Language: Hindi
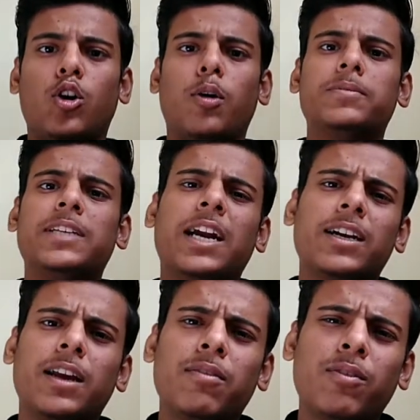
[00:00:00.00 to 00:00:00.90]

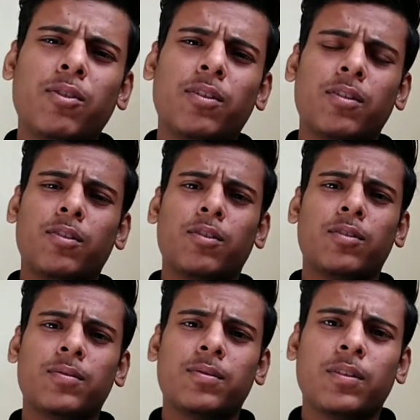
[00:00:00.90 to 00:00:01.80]
ऑब्जेक्टिव
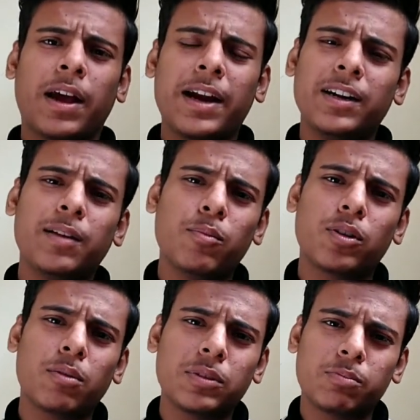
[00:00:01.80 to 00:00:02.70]
एंटी
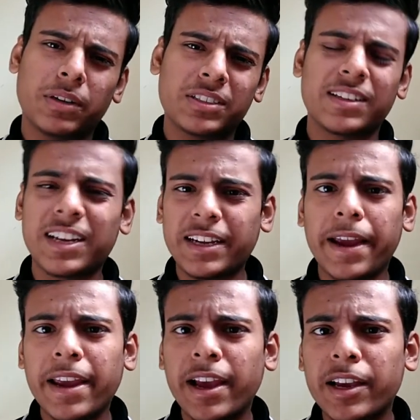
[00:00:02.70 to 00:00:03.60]
मोटम इंस्पेक्शन के
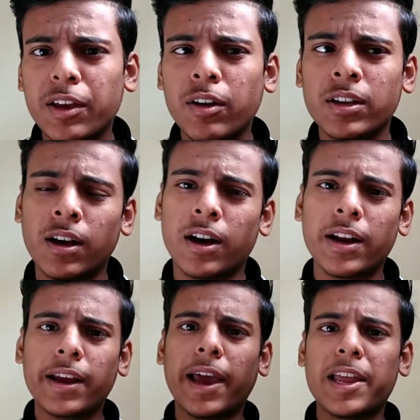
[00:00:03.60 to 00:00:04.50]
यही है कि हर
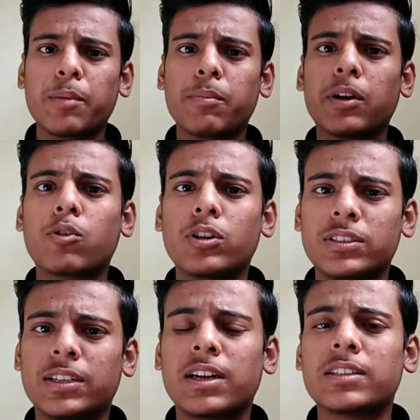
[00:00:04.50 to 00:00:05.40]
एक एनिमल को
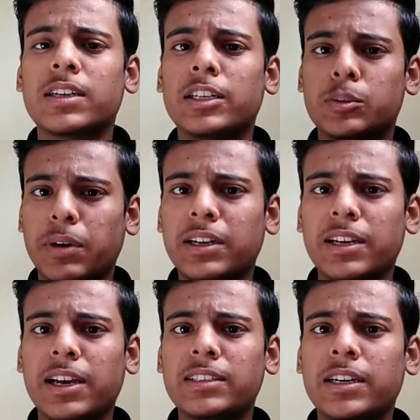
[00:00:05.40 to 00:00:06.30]
अच्छी तरह से इंस्पेक्ट
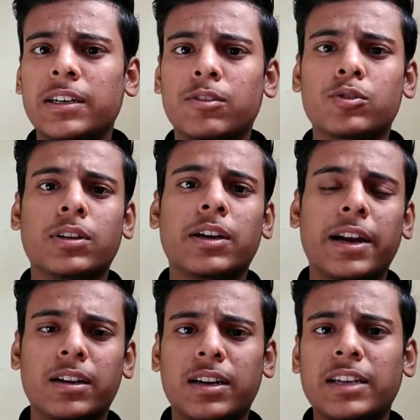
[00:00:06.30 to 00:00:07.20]
किया जाए उसे
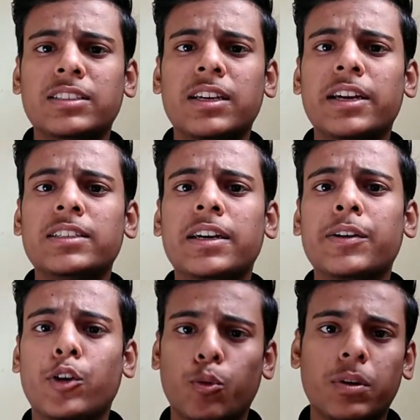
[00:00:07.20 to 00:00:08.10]
कैटेगराइज किया जाए
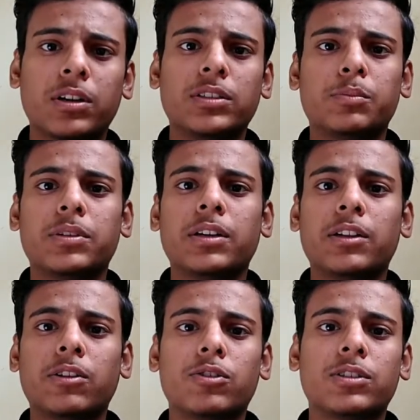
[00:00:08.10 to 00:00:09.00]
ह्यूमन कंजप्शन के
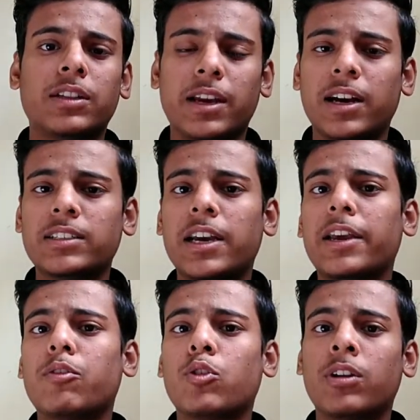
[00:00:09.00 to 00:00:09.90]
तौर से देखा जाए
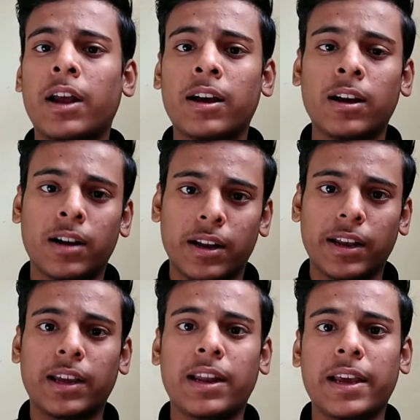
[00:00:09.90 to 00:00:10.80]
कि वो खाने
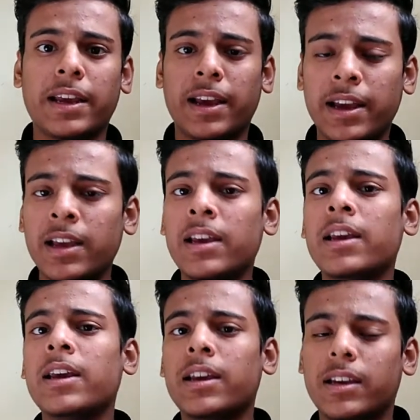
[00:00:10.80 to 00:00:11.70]
के लायक है
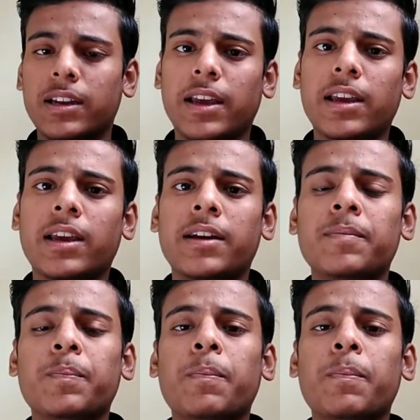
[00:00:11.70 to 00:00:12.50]
कि नहीं है